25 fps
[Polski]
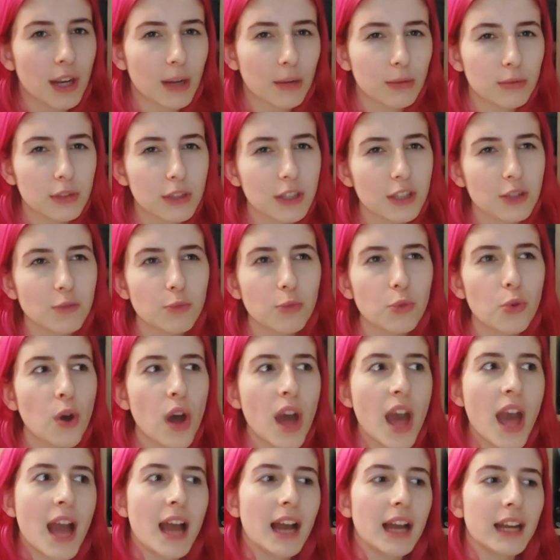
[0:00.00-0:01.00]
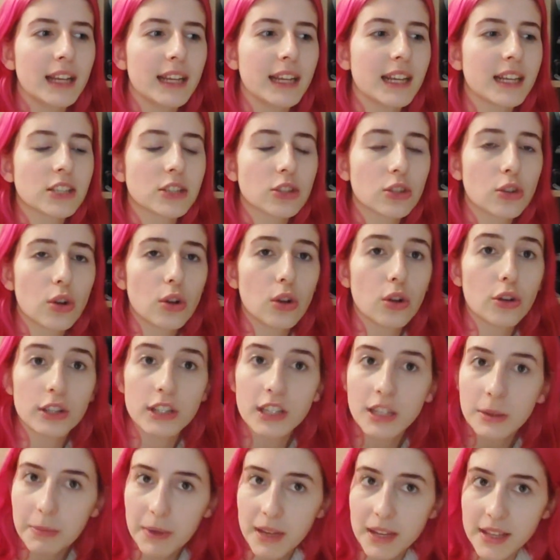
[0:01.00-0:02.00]
autyzmu jest kolor
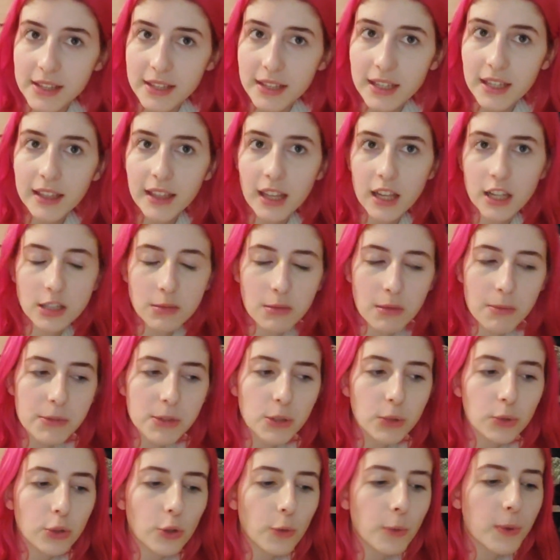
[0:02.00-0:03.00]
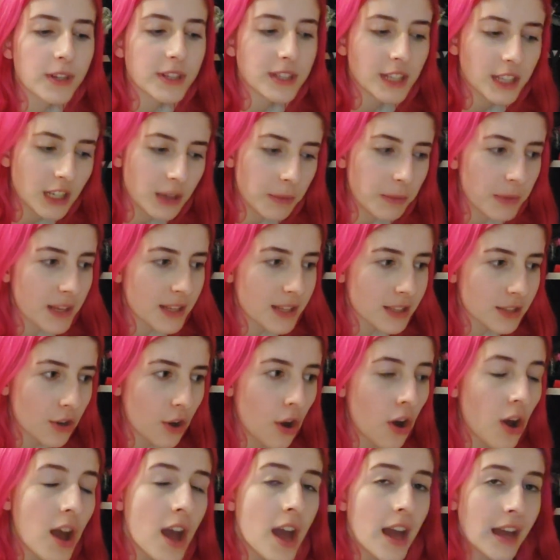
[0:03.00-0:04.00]
niebieski, także mamy się trochę na
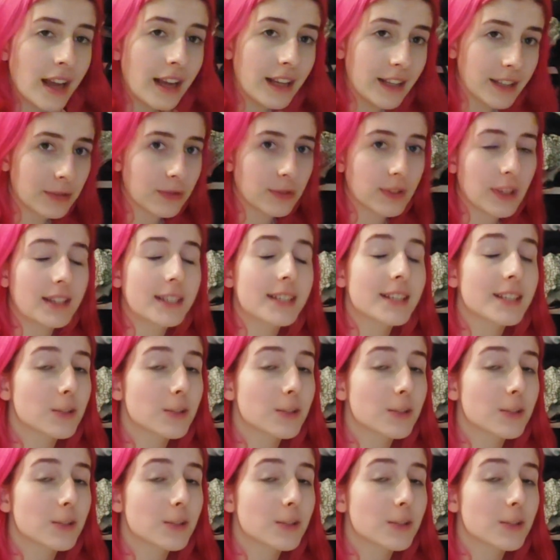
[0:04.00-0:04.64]
niebiesko. Jest, tak się